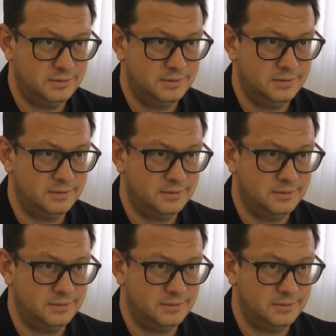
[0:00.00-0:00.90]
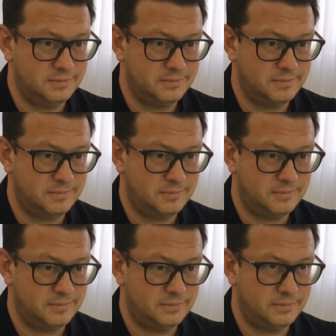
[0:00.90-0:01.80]
А, я не
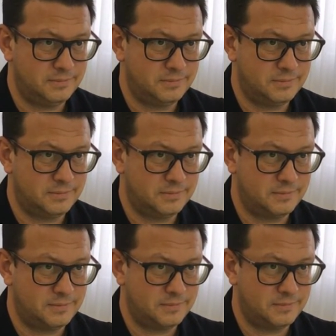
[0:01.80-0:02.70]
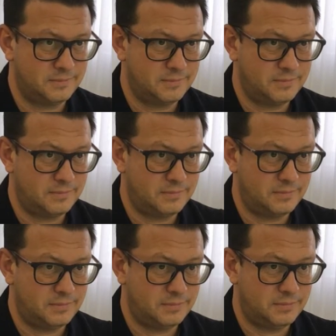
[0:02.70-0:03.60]
высказывала сомнений. У меня
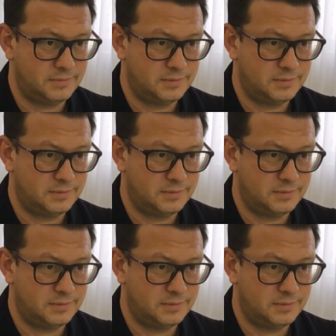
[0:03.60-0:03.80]
вопрос.